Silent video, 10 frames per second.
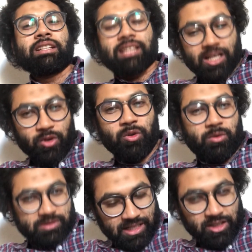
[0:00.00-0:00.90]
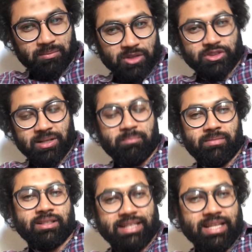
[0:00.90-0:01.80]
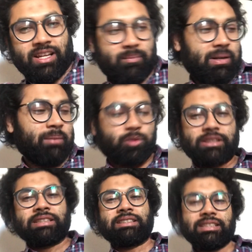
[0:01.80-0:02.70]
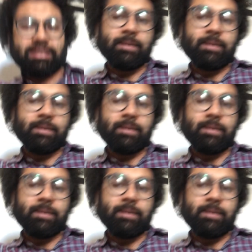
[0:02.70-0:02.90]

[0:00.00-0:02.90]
তারাও সাধারণ মানুষেরই মানে প্রতিনিধি